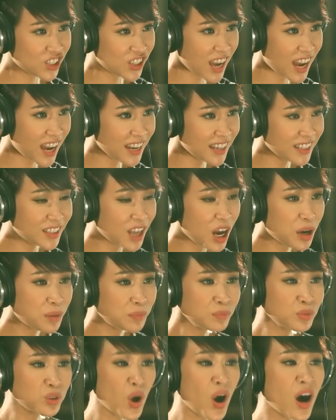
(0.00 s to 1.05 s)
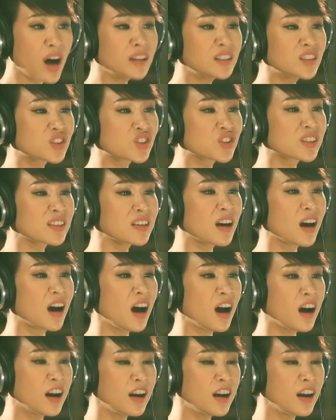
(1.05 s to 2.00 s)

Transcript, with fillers: dài thấm thoát rơi